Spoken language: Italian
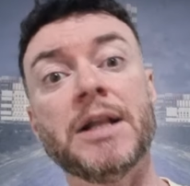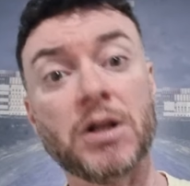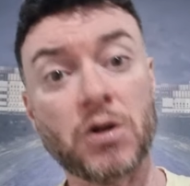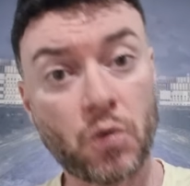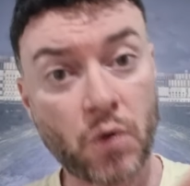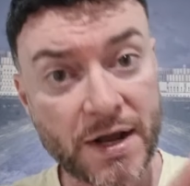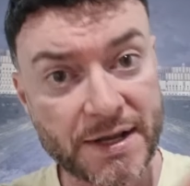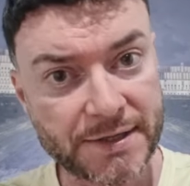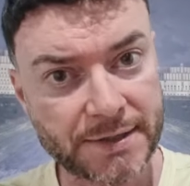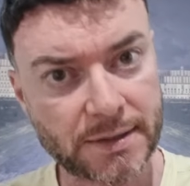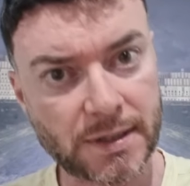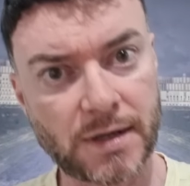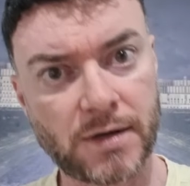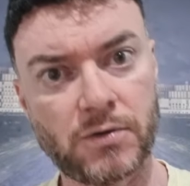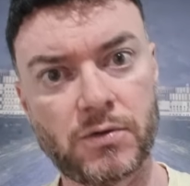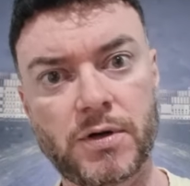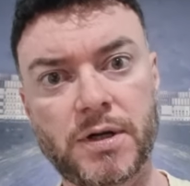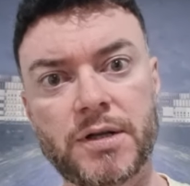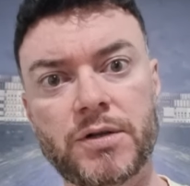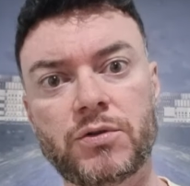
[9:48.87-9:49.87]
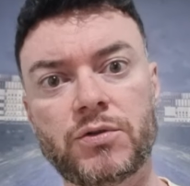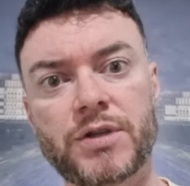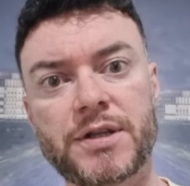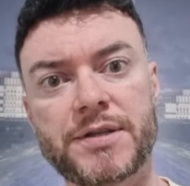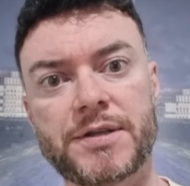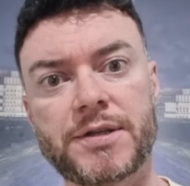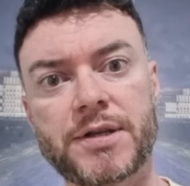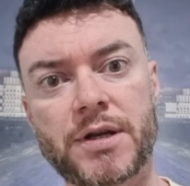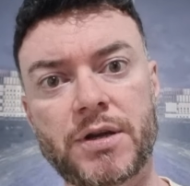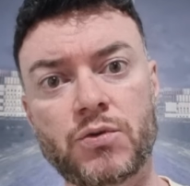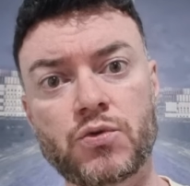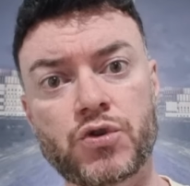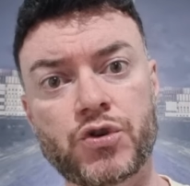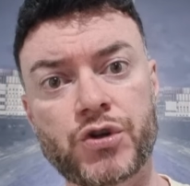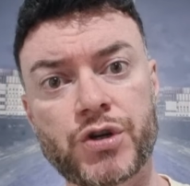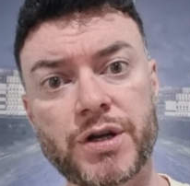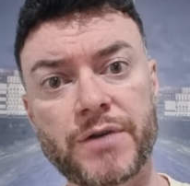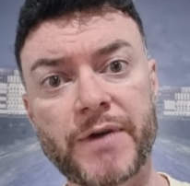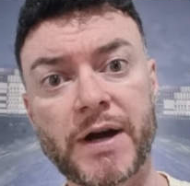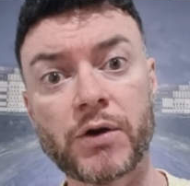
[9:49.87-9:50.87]
queste erano le notizie che
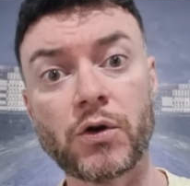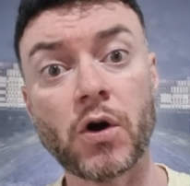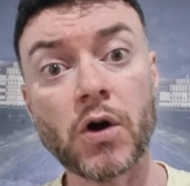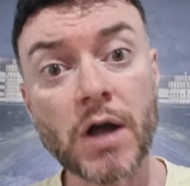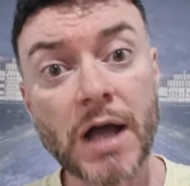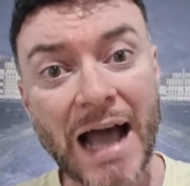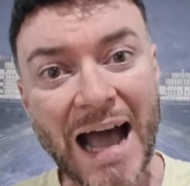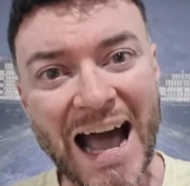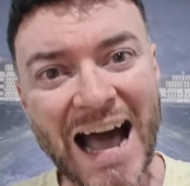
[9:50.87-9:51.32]
uscivano,